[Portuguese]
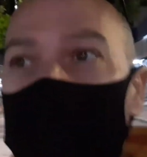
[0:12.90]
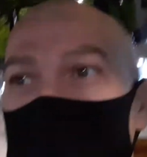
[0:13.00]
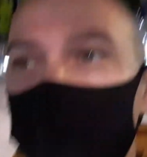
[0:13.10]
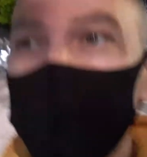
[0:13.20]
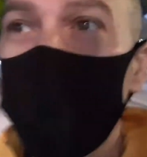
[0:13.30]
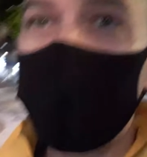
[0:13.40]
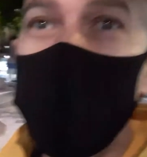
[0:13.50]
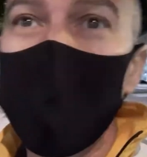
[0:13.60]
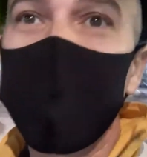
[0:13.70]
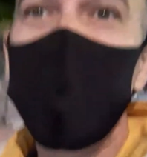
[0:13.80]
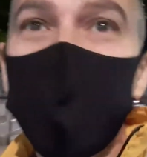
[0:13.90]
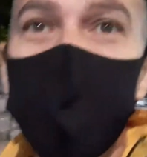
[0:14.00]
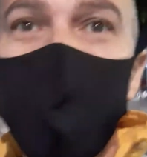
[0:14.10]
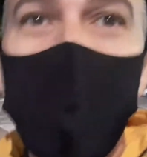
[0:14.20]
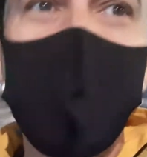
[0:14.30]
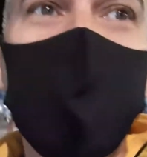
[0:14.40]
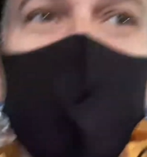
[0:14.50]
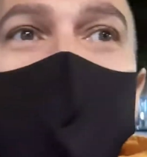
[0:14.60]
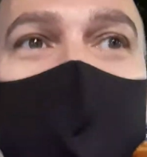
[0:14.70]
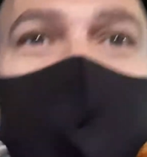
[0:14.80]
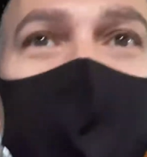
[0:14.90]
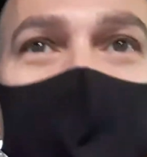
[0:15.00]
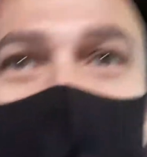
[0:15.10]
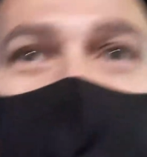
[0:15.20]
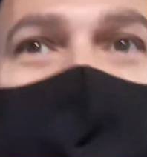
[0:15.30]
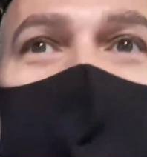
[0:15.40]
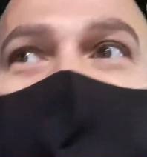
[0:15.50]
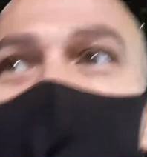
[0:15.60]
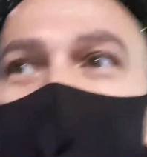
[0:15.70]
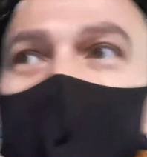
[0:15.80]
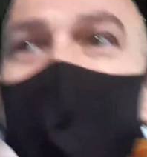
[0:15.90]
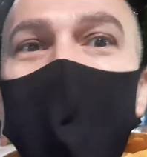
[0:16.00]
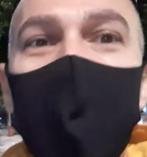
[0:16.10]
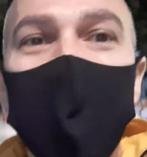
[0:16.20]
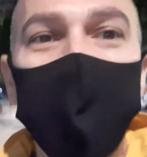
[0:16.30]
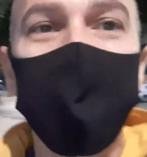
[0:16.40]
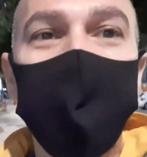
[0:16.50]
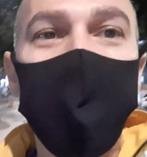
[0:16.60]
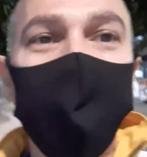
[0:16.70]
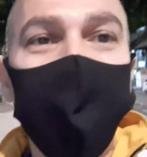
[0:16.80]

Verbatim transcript: Como que é aqui o bairro à noite Principalmente aqui no calçadão, tá?